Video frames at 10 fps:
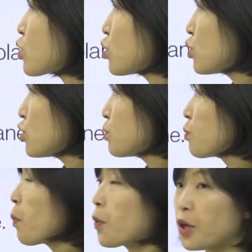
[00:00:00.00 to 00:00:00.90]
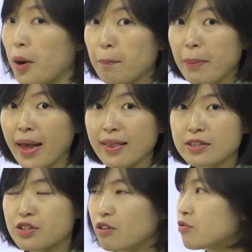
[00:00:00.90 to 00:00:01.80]
to 뭐뭐 옆에
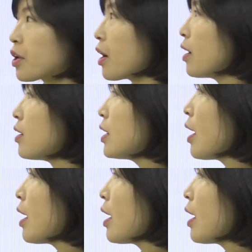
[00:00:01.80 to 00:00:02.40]
뜻이었고요.